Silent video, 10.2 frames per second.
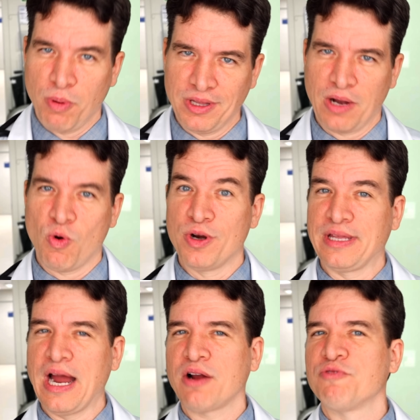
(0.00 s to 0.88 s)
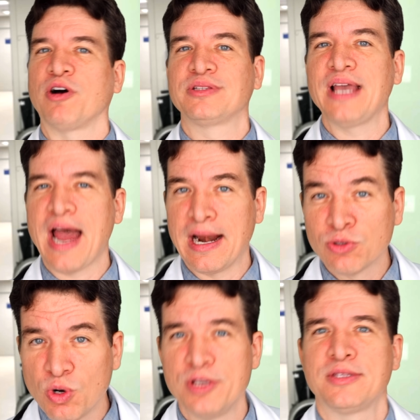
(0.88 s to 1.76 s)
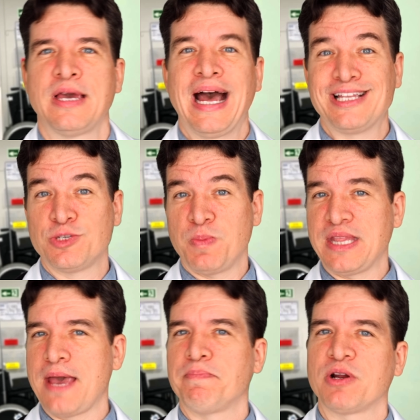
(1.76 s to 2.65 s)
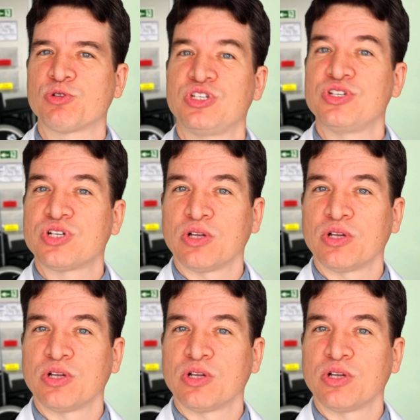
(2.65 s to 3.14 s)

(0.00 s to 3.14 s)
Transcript: pode acordar com falta de ar à noite, a dispneia paroxística